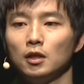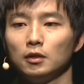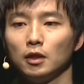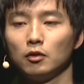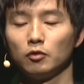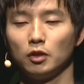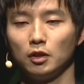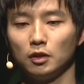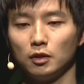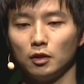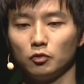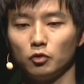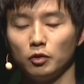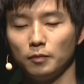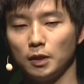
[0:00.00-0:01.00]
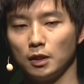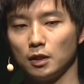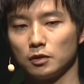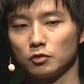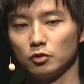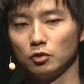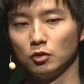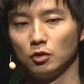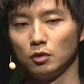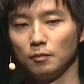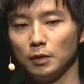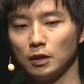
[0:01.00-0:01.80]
なので例えばその